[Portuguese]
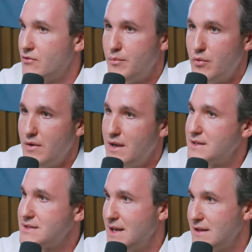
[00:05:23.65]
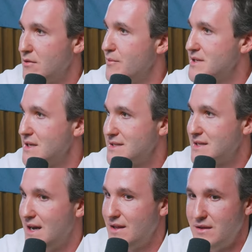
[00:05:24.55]
AAA, etc., uma empresa
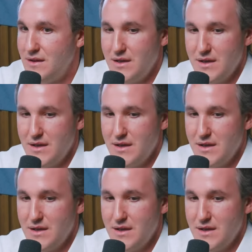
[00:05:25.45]
listada,